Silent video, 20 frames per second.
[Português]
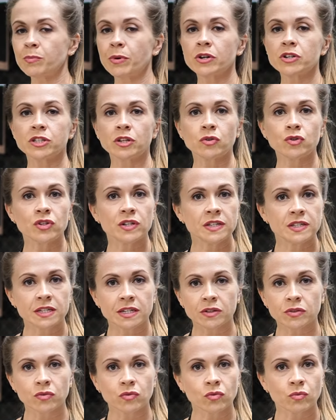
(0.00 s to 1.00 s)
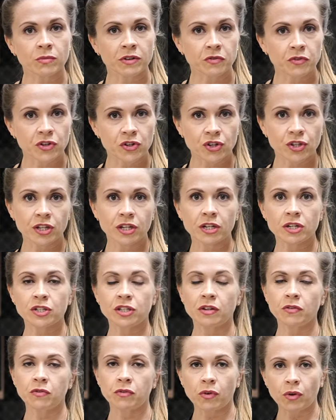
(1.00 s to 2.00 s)
pode estar utilizando uma frigideira de
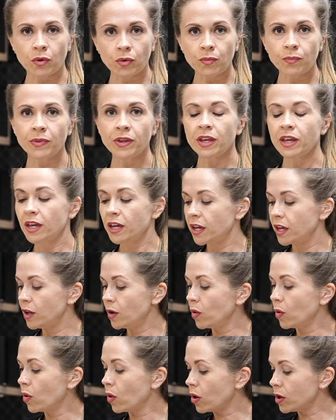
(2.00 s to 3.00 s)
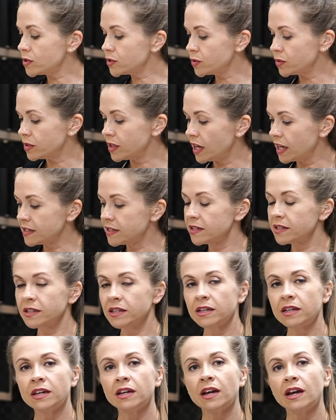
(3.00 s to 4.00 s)
teflon. Eu gosto dessas
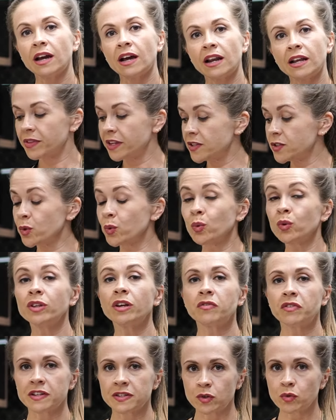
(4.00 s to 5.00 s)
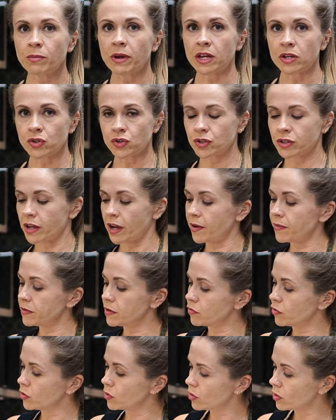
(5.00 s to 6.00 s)
que ela desgruda facilmente, tá?
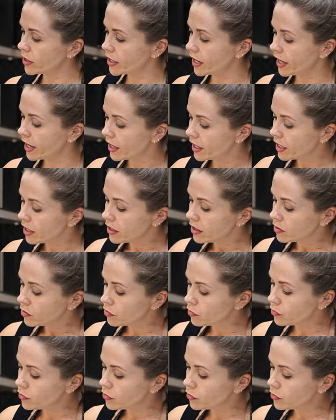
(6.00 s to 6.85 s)
Então vou colocar um